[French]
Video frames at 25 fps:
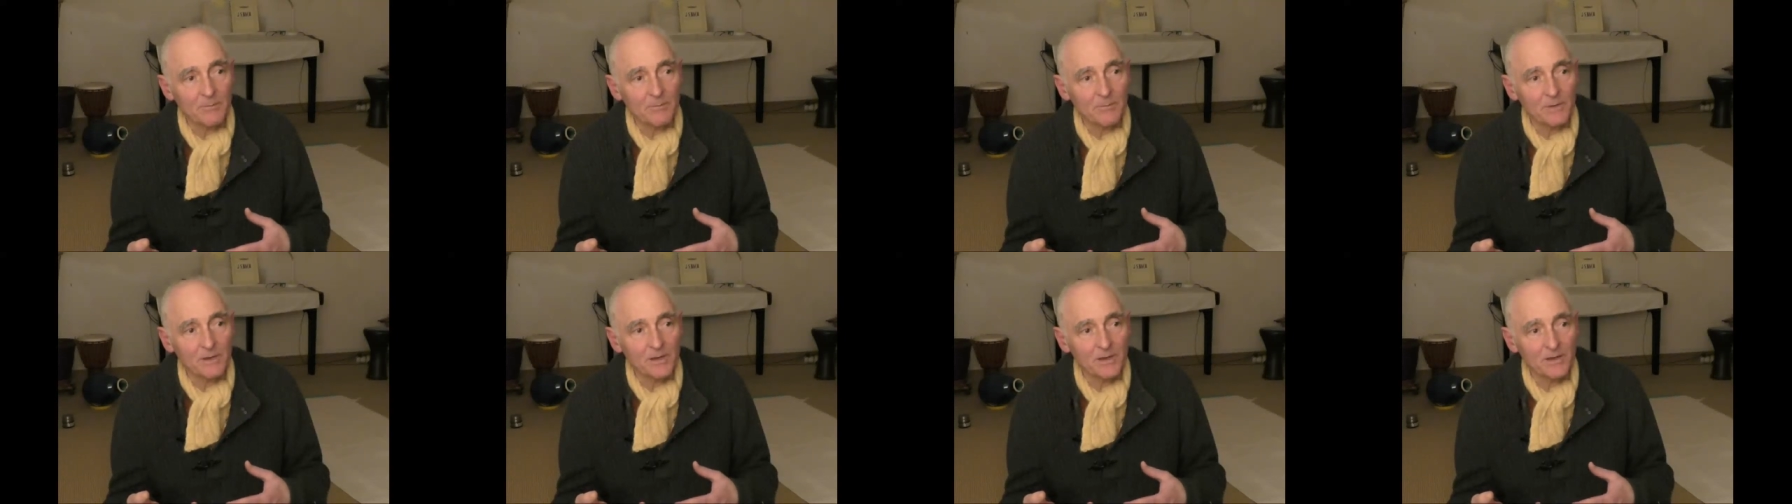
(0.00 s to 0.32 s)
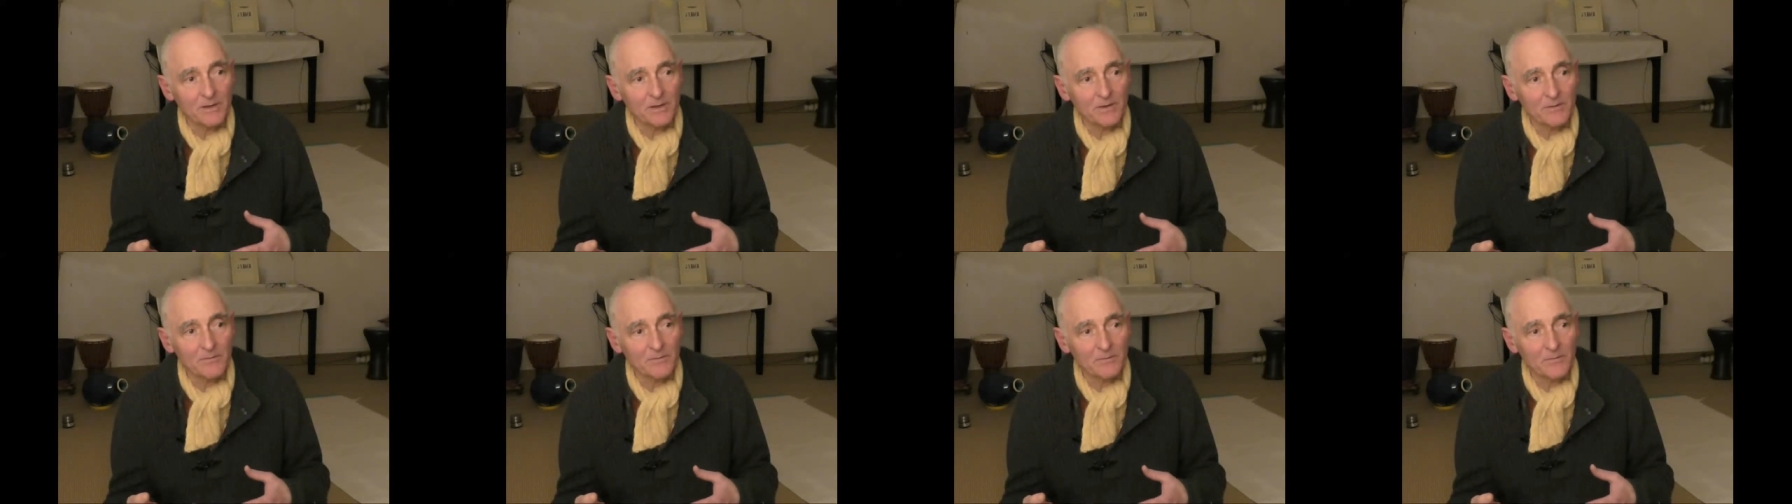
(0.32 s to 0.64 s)

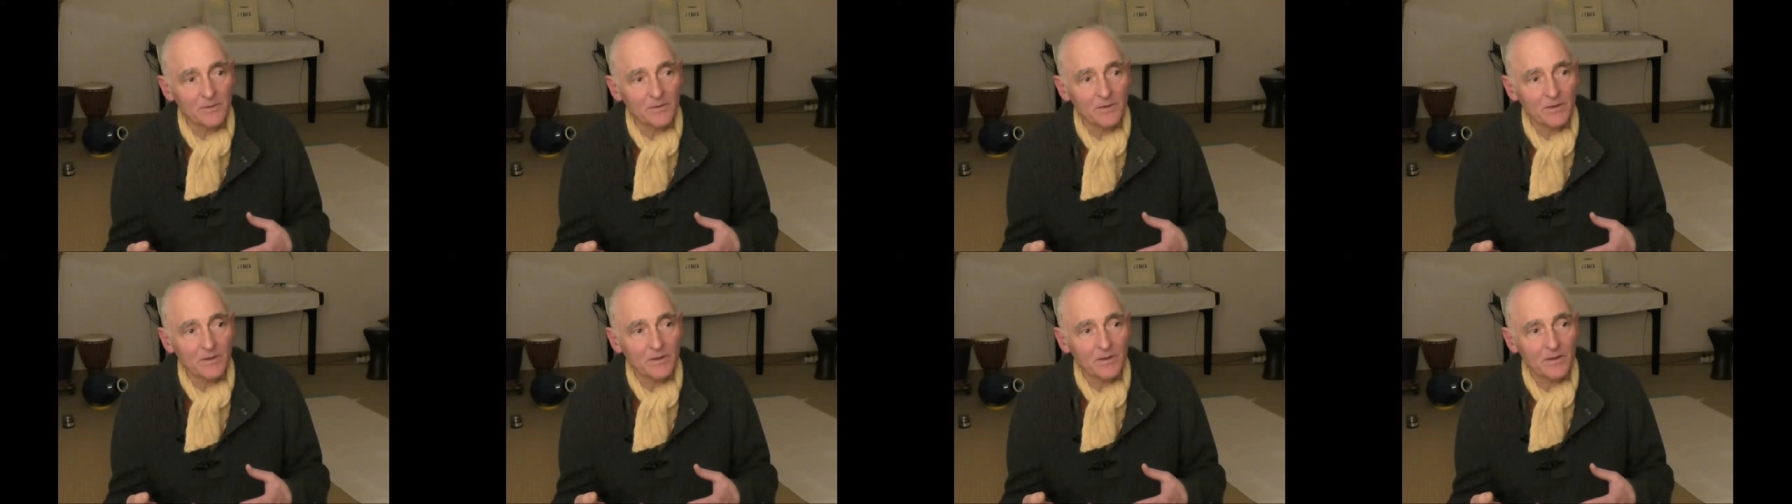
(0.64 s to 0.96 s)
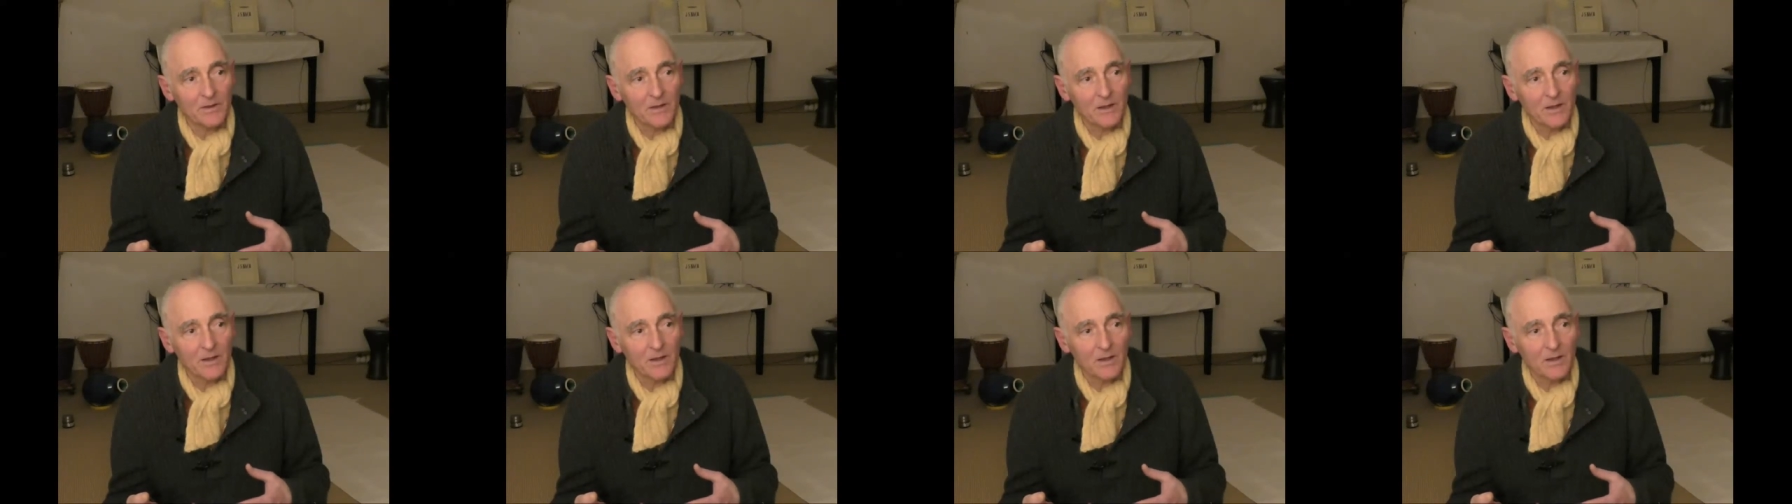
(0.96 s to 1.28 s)
main
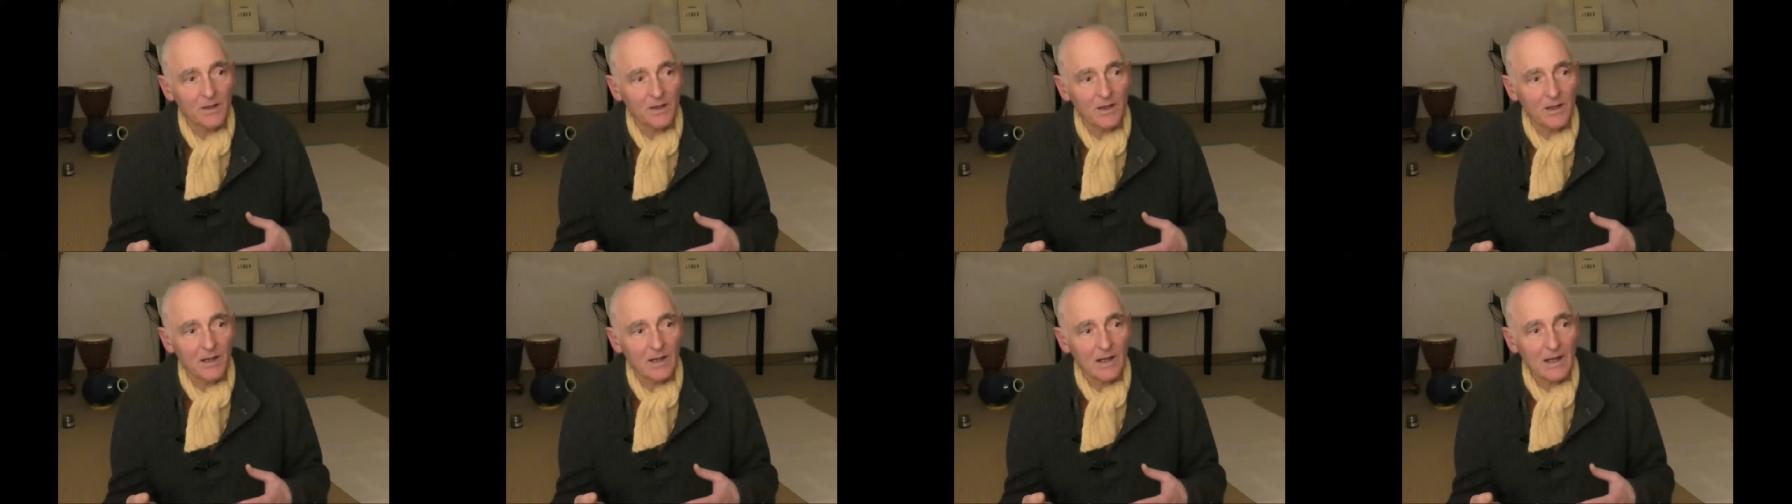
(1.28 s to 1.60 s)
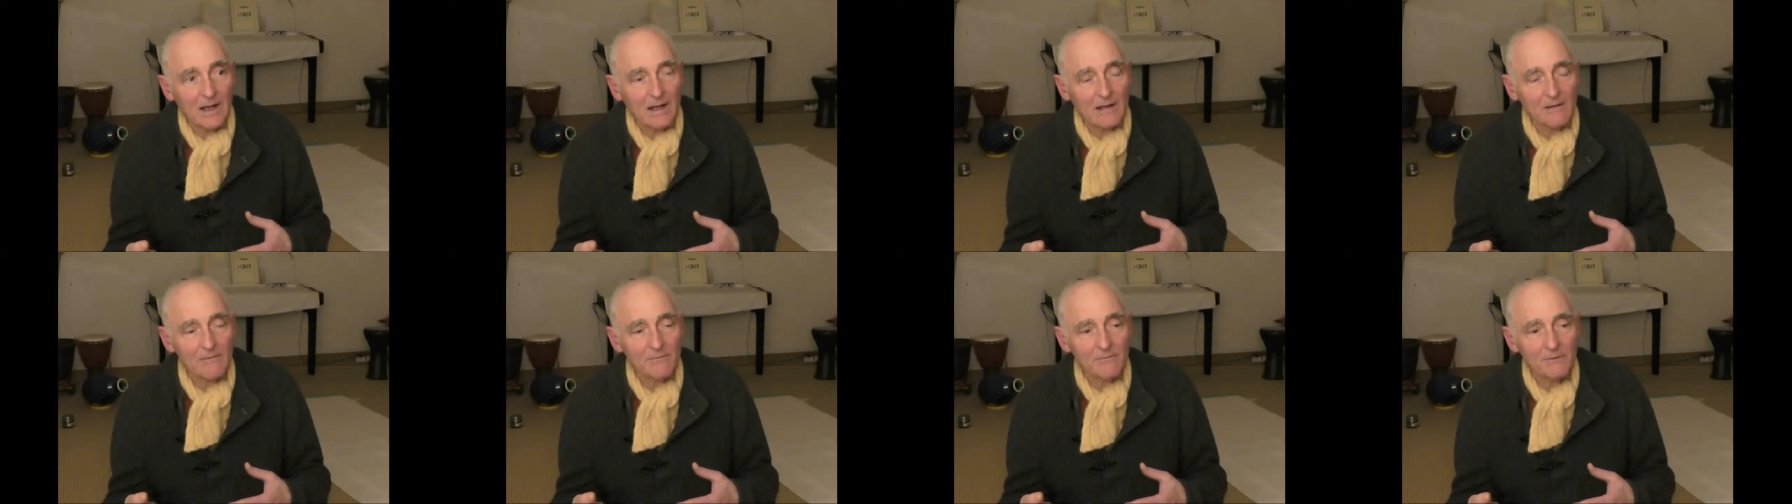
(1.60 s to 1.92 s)

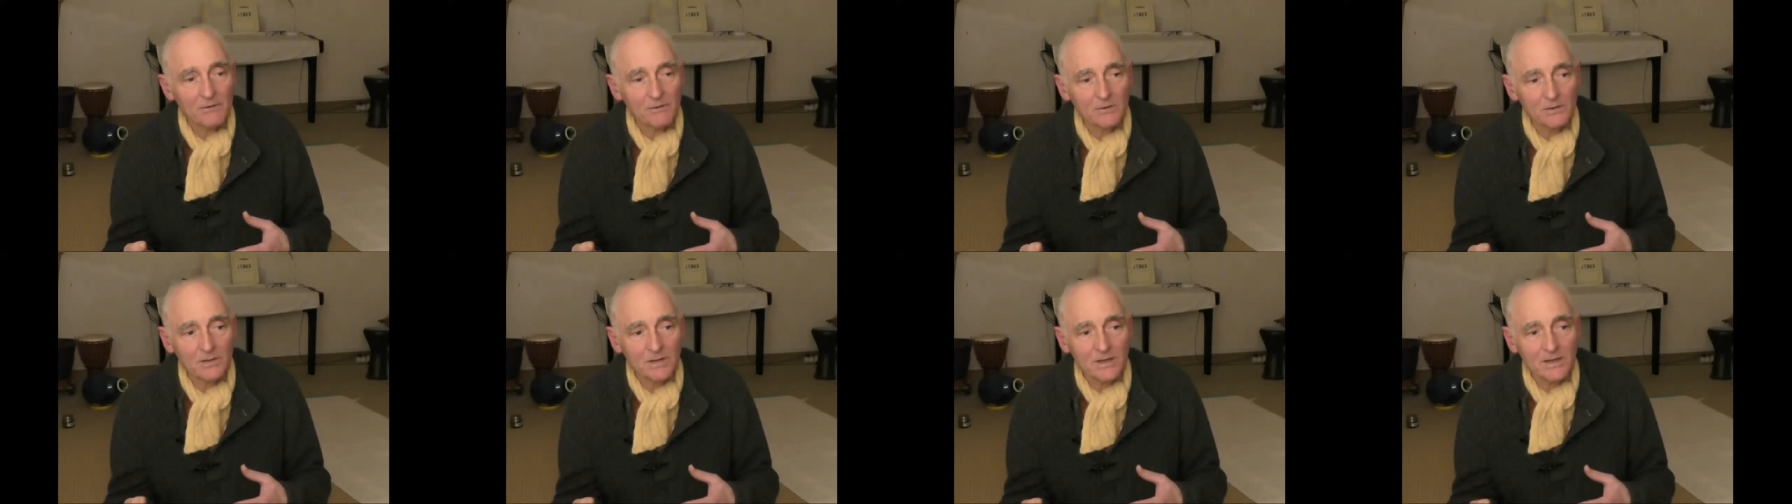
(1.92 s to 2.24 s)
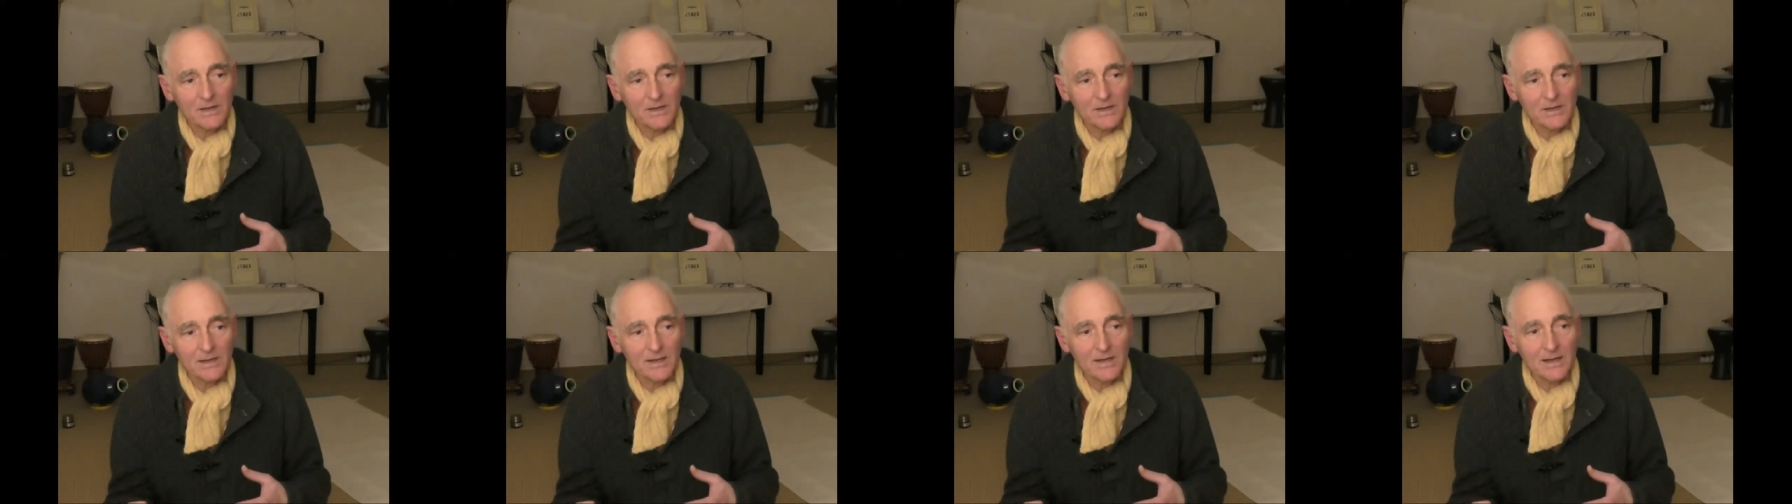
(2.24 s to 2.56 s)
avant
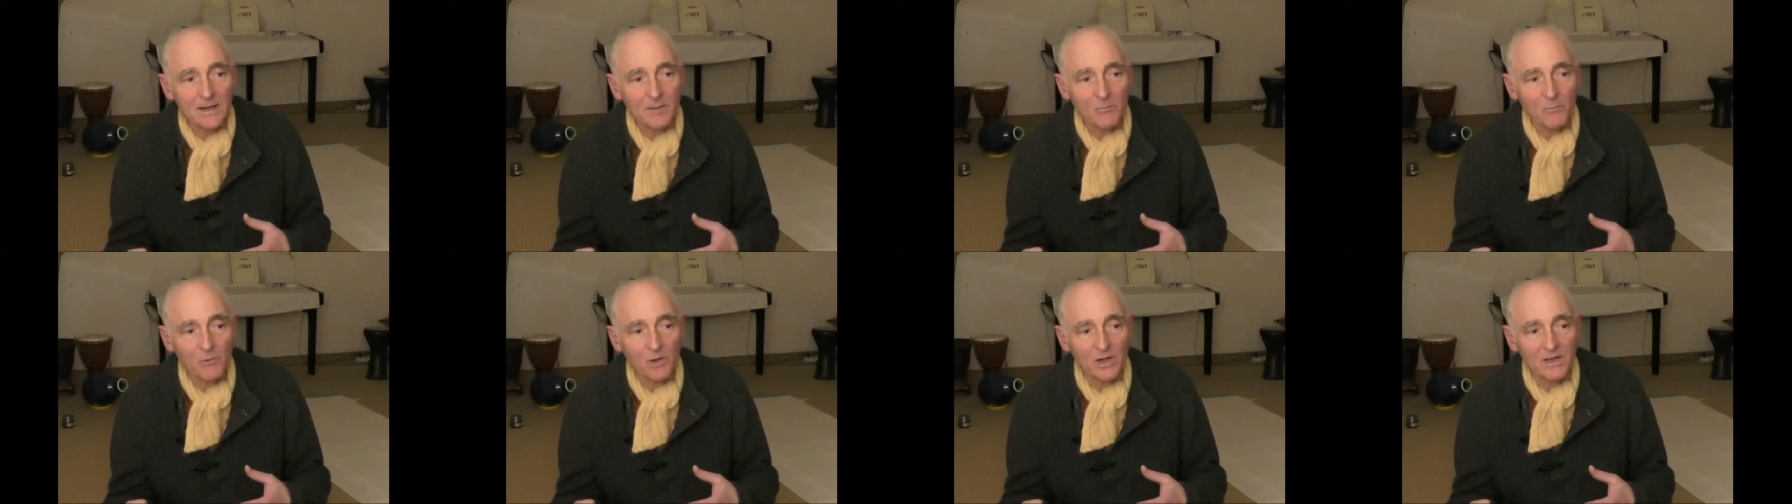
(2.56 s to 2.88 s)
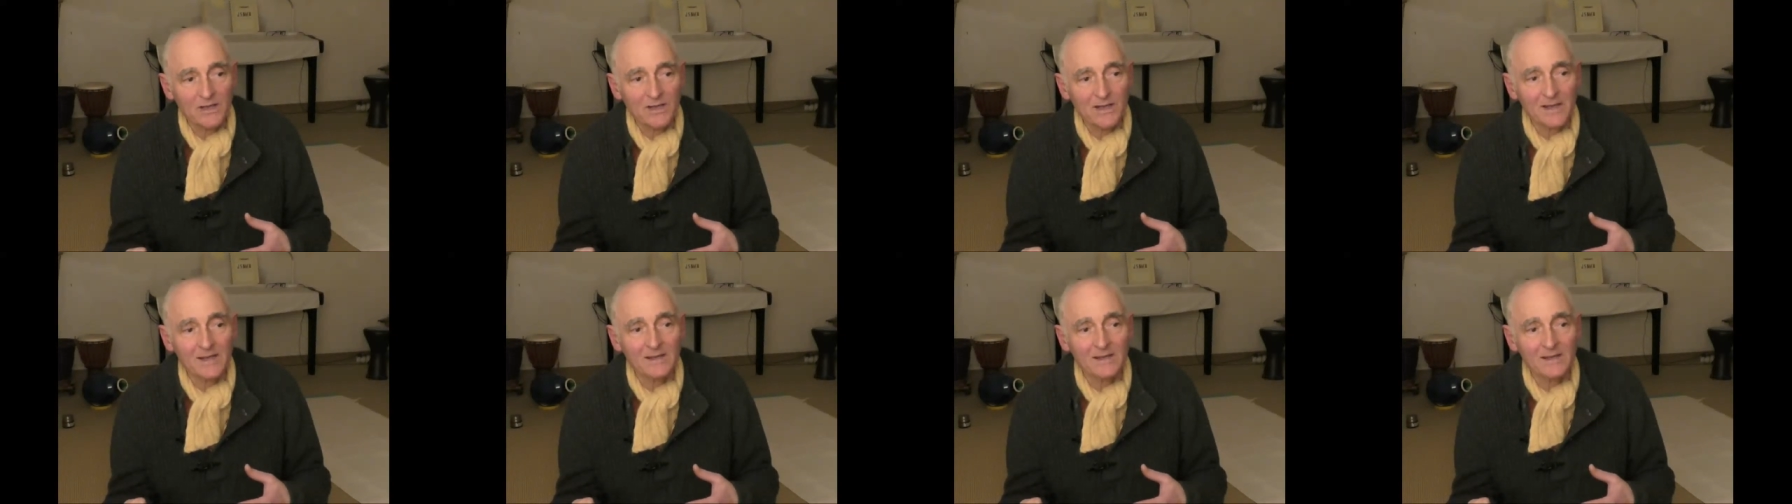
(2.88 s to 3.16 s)
qu'il y ait la moindre